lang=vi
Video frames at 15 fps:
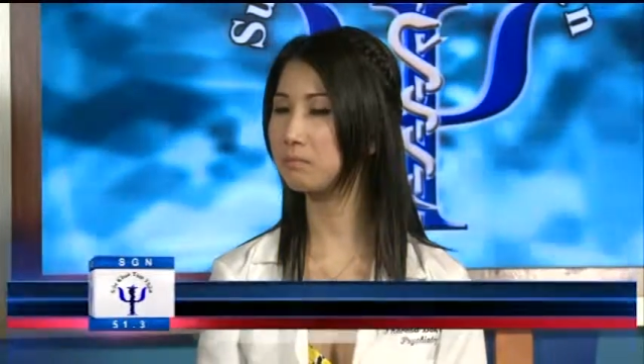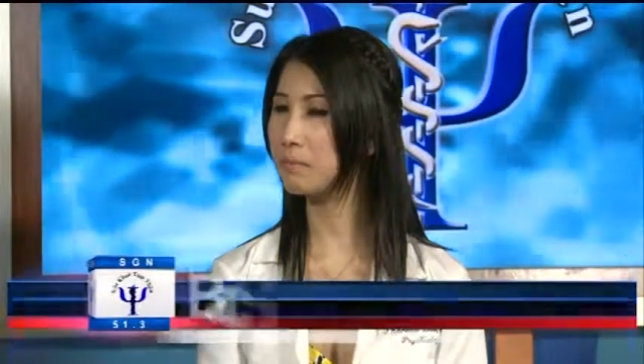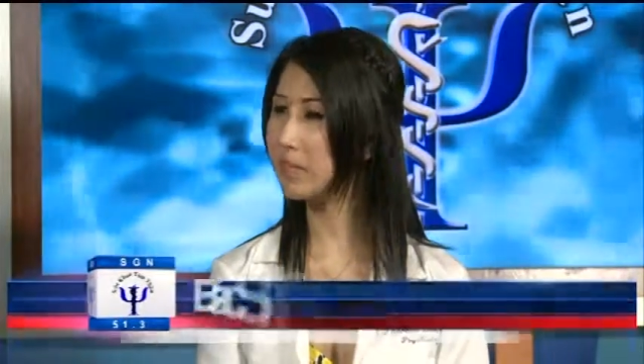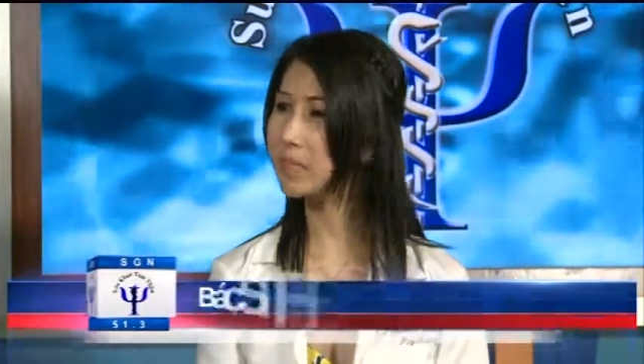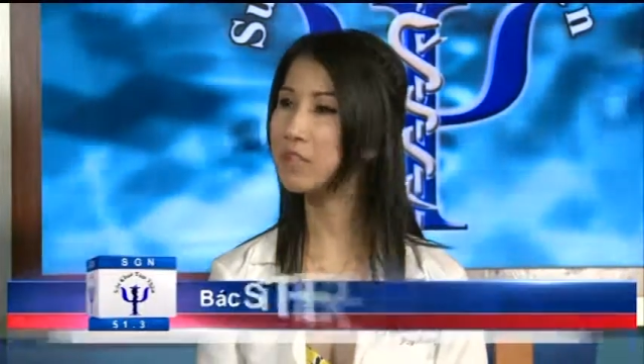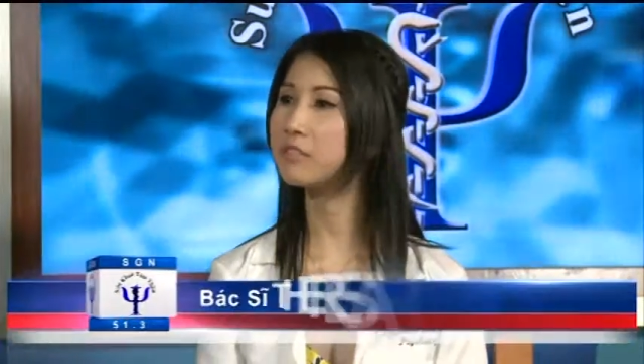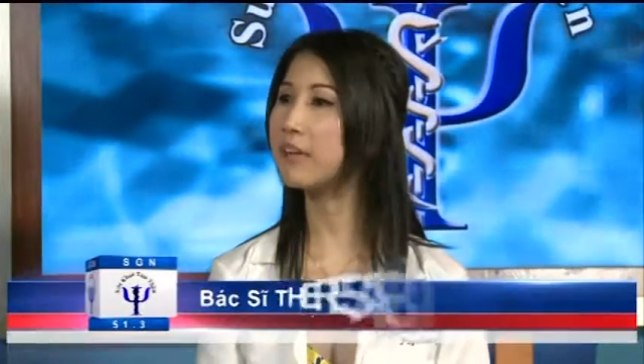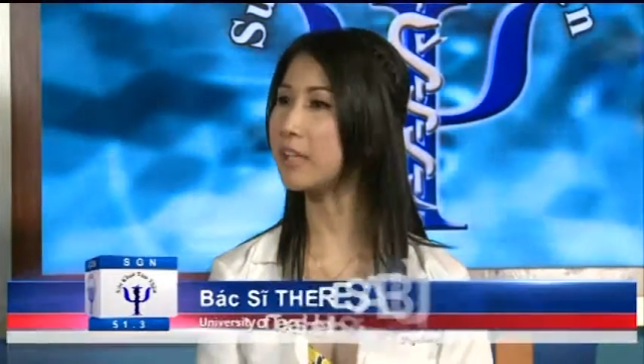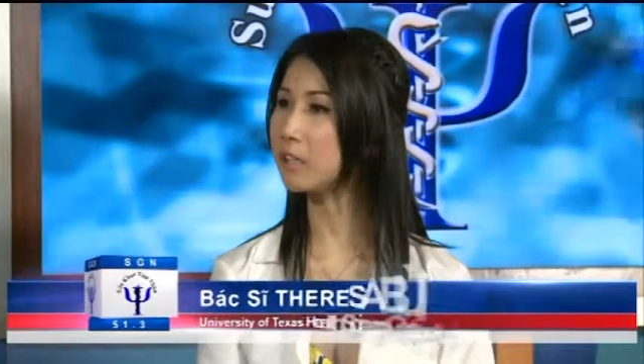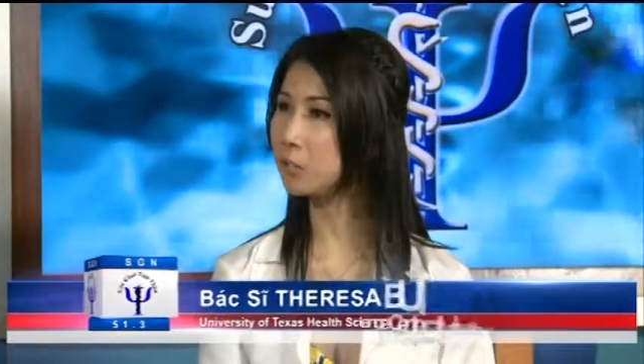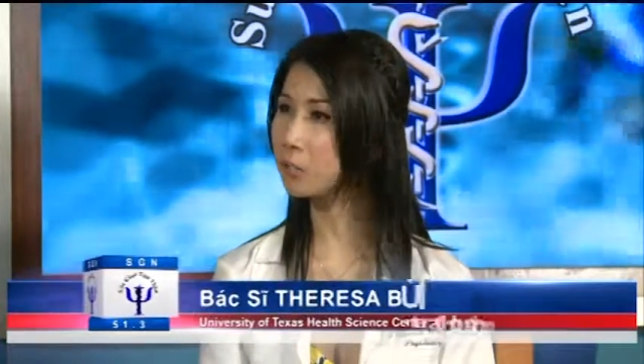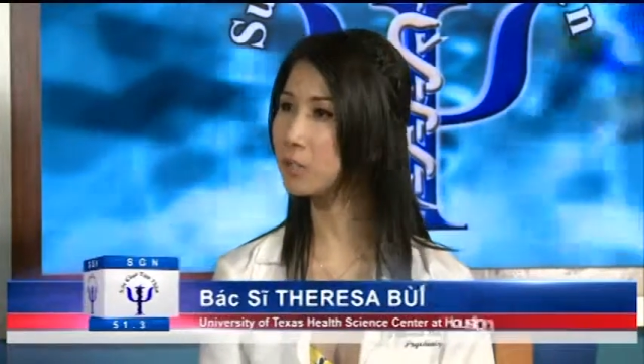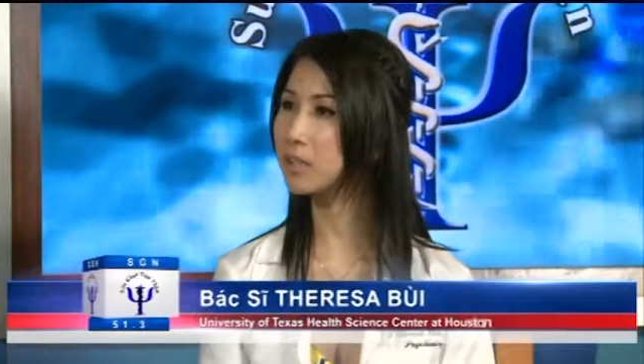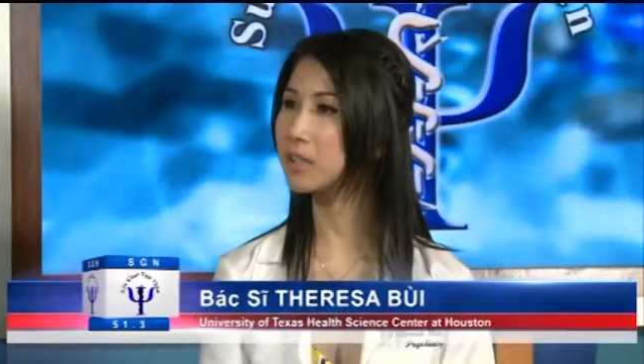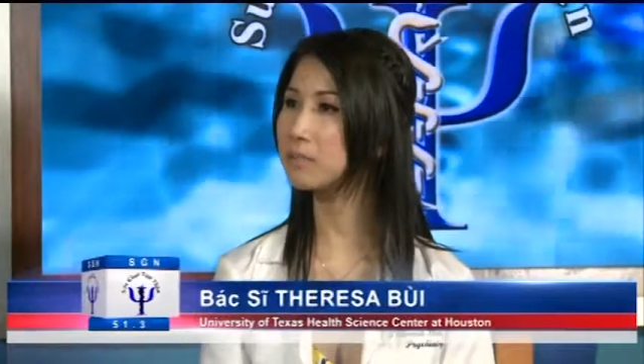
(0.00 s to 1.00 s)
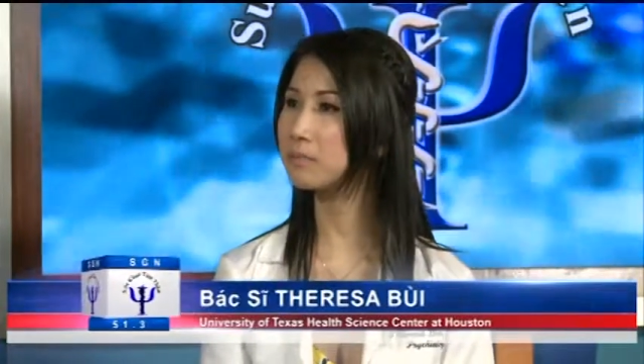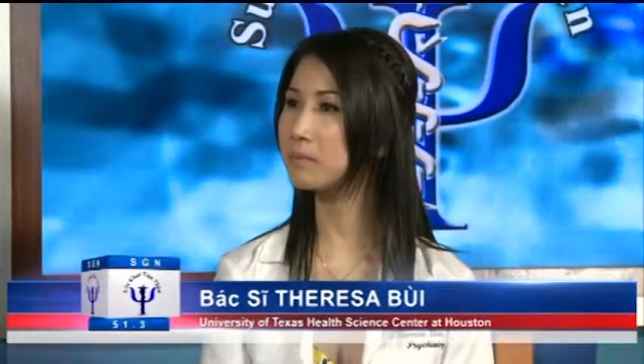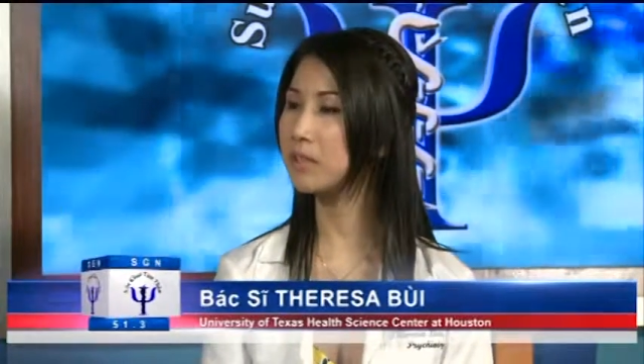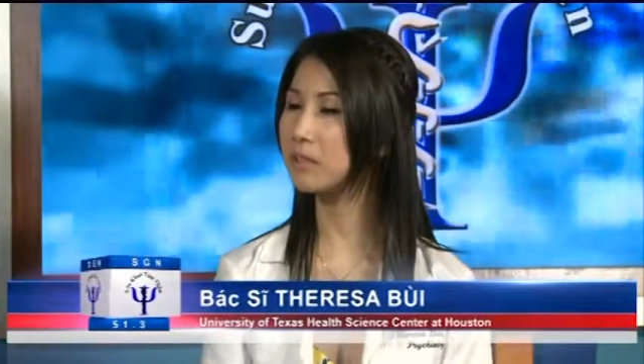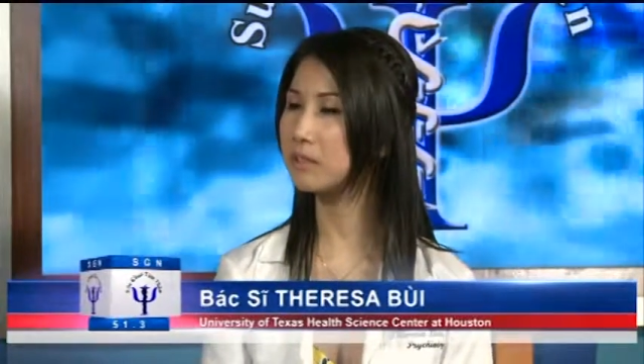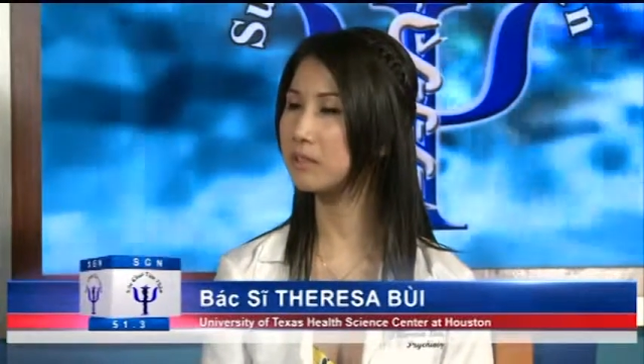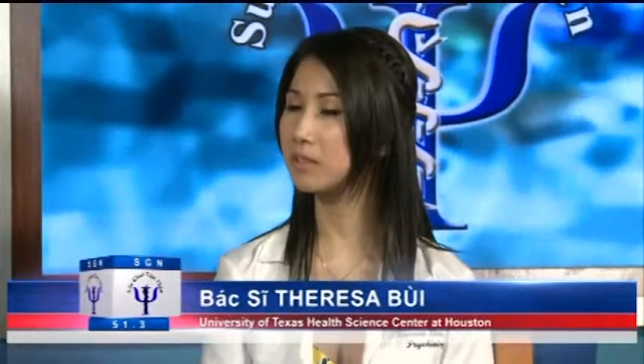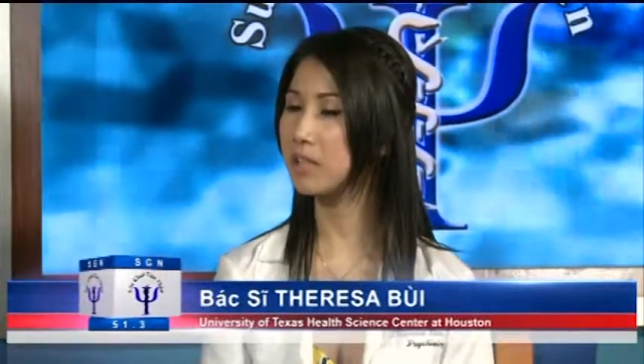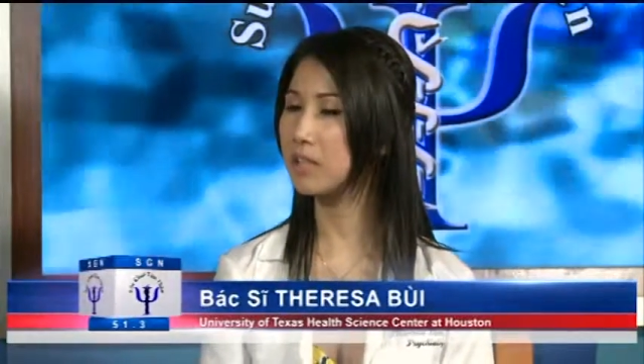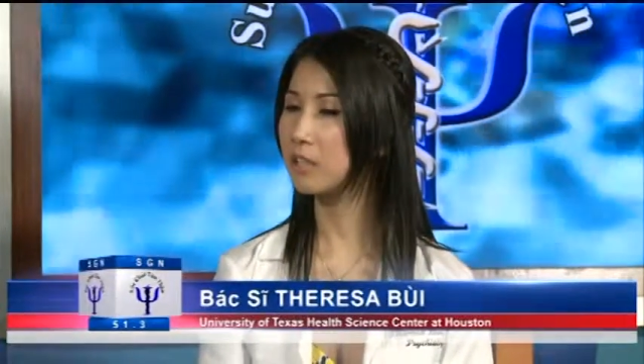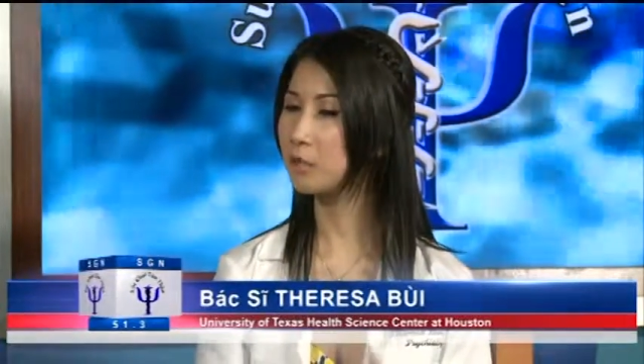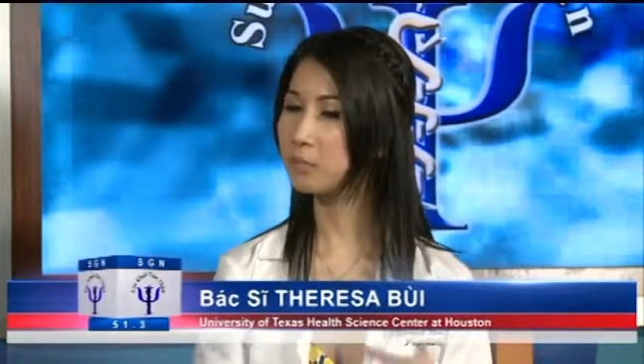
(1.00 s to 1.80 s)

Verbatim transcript: bị như vậy luôn đó, từ